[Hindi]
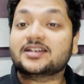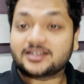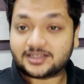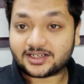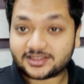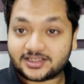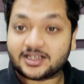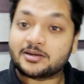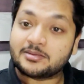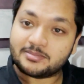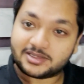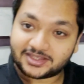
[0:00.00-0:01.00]
कर देना
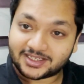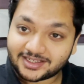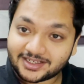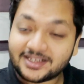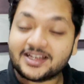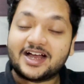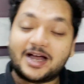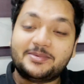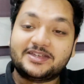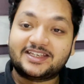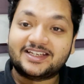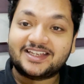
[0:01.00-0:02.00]
मिलते हैं कल अभी के